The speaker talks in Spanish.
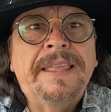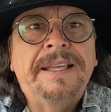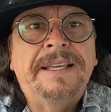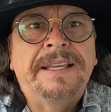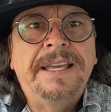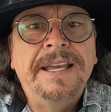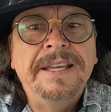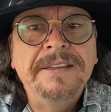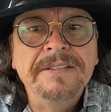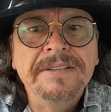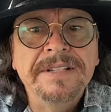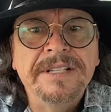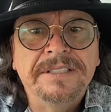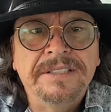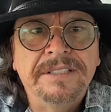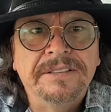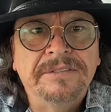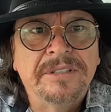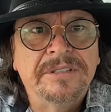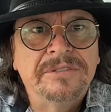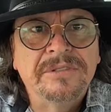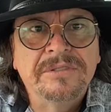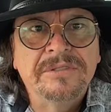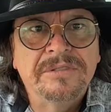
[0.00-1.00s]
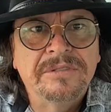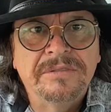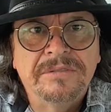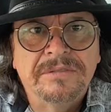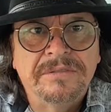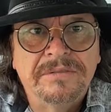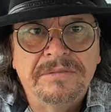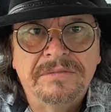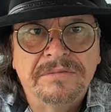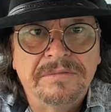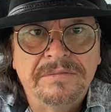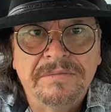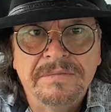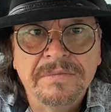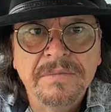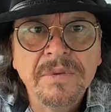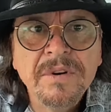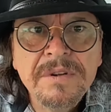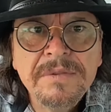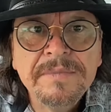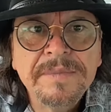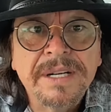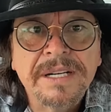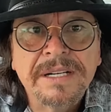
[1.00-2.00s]
que hay una situación
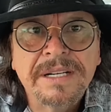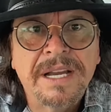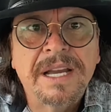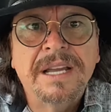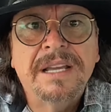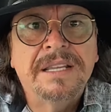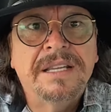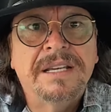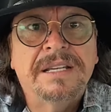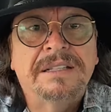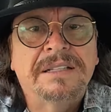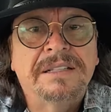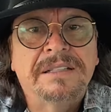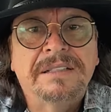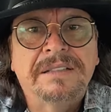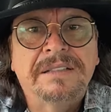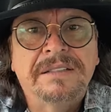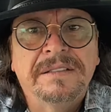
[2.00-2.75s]
muy marcada,